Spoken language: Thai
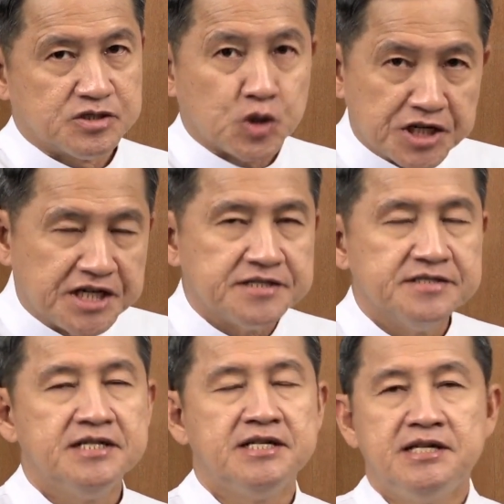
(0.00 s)
ชุดหนึ่ง
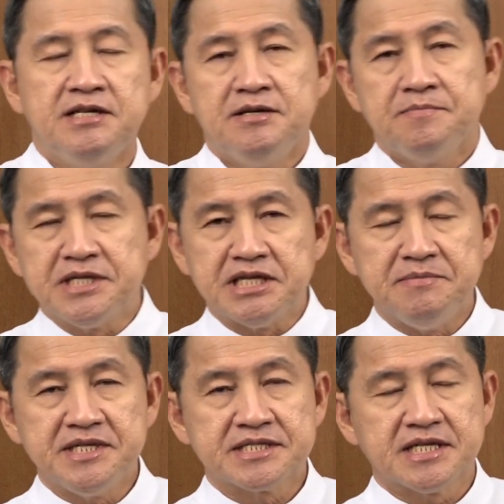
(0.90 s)
พิธี
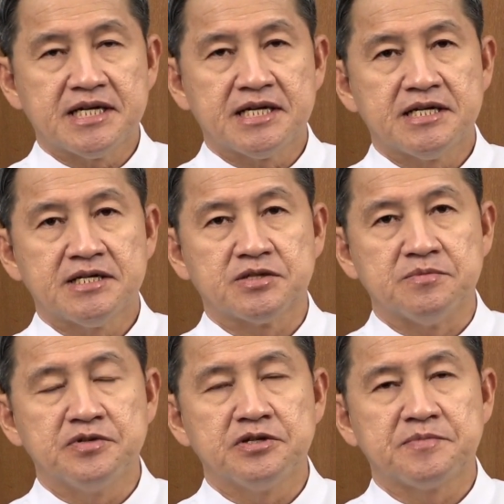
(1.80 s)
มิสซาส
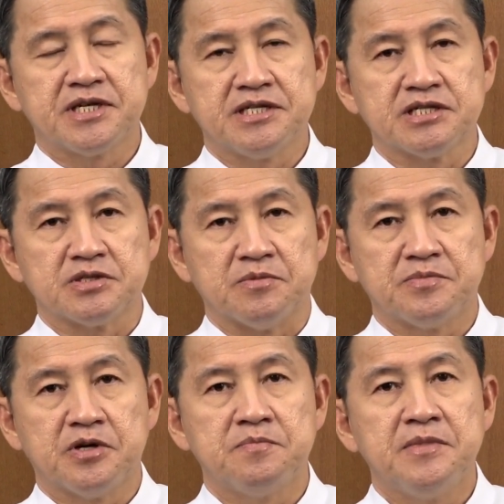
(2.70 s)
มโพธิพระคิสสม
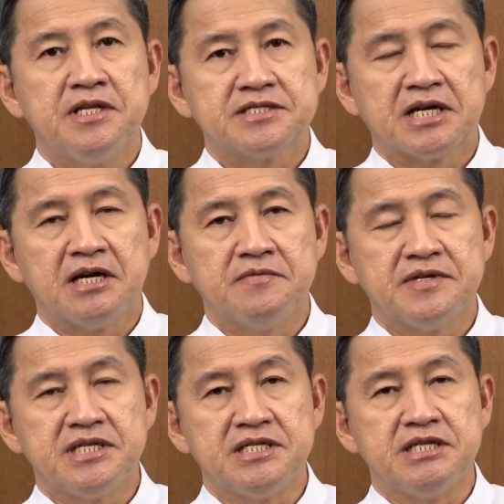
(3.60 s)
ภพเช้าวั
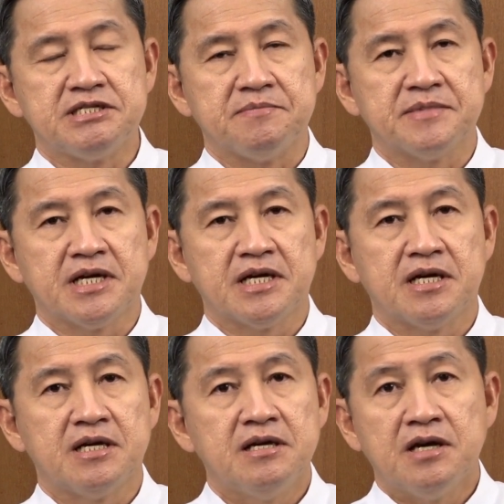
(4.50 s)
นที่
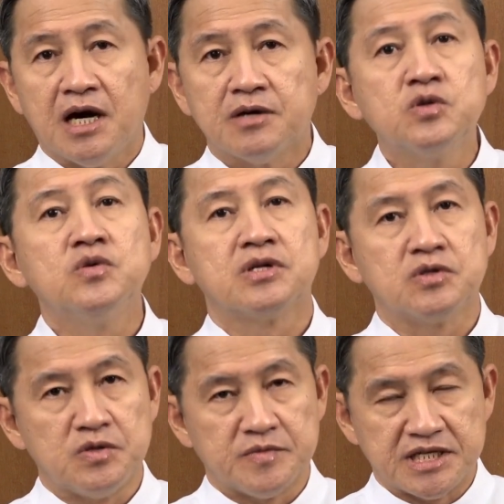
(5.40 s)
25รุ่งอ
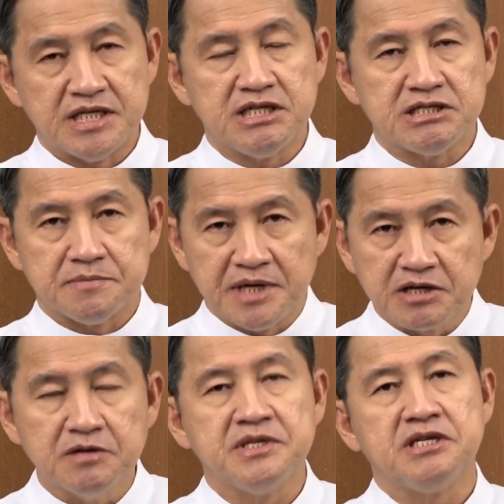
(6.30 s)
รุณวันที่
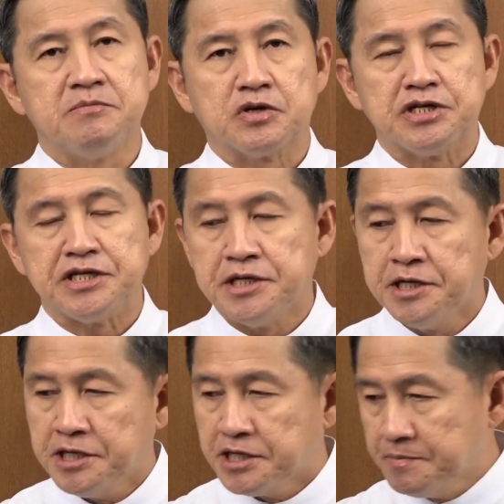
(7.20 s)
25ก็มีอีกบทหนึ่ง
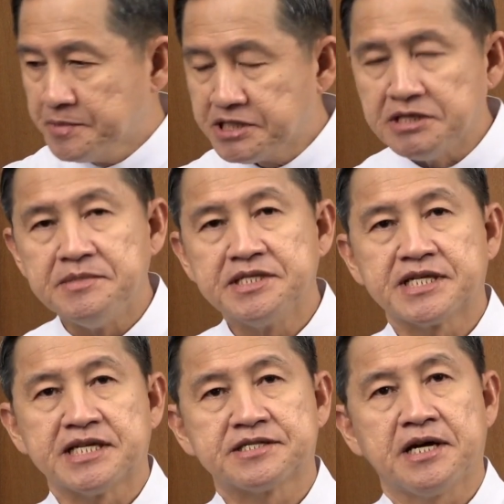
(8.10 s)
แล้วพิธีมิส
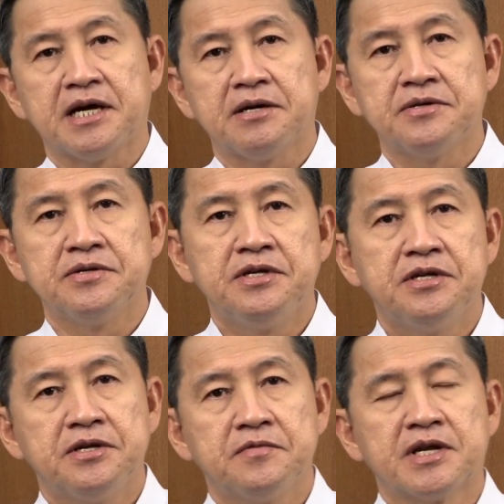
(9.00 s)
ซาเช้า
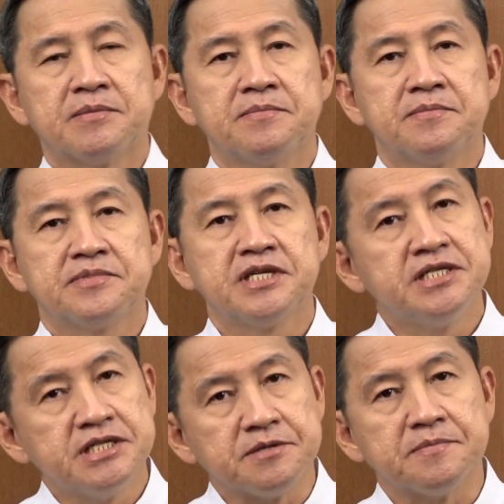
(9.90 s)
วัน
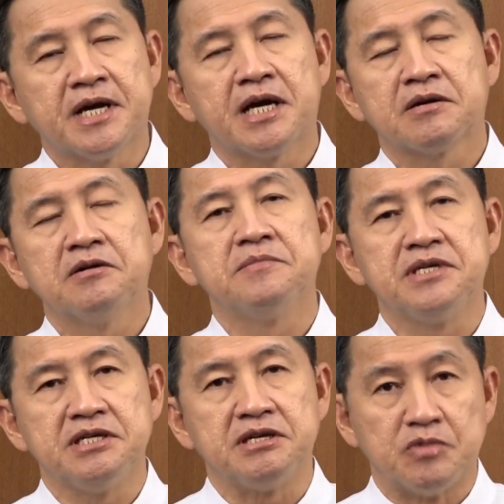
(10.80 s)
ที่25ก็
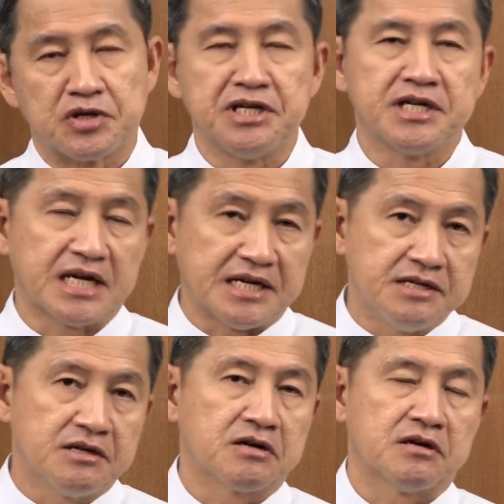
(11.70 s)
มีอีกบทหนึ่ง ขณะ
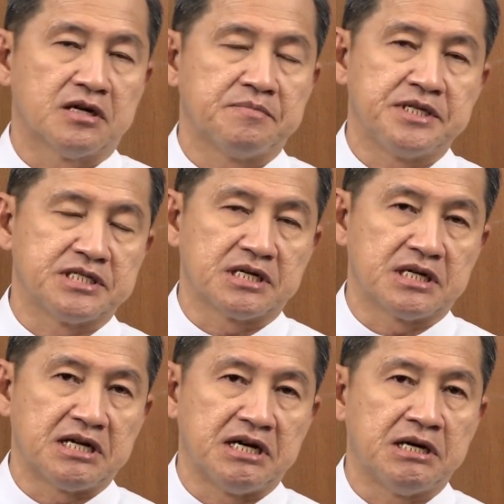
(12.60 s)
นี้เรากำลังพิจาร
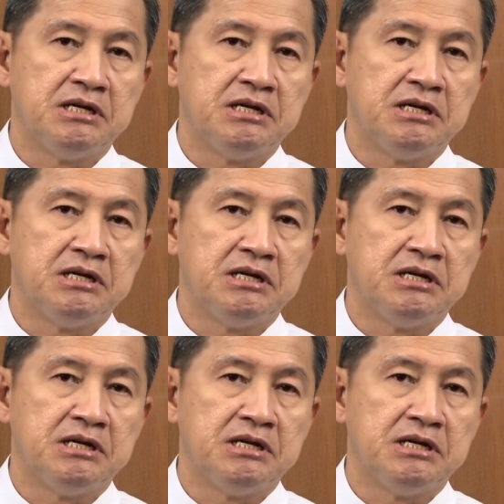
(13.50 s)
ณา